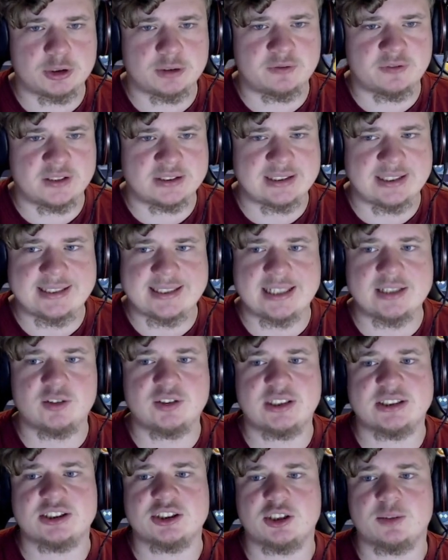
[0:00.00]
fast. Ich kann euch
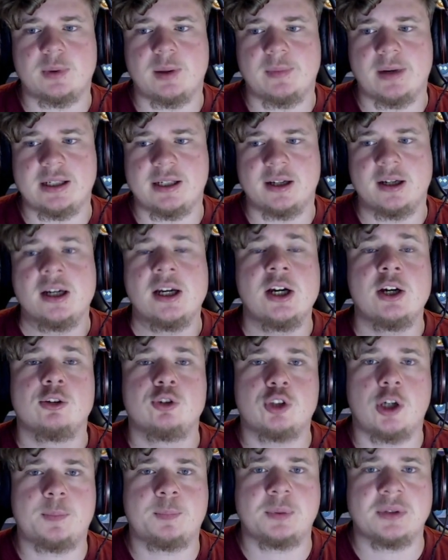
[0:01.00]
jetzt nochmal meine
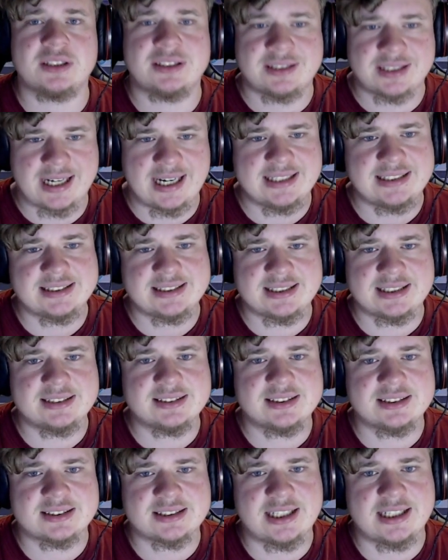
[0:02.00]
Top 3
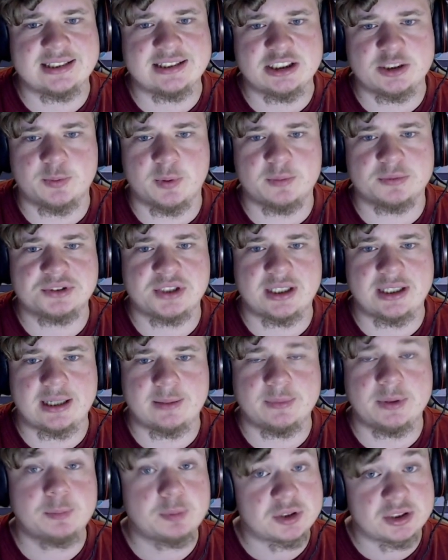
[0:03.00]
Skins zeigen, die ich momentan
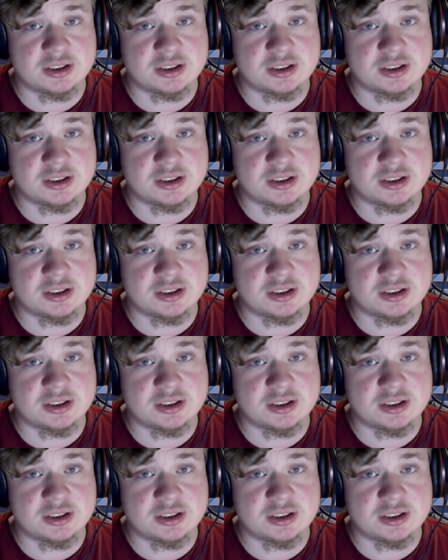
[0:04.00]
am liebsten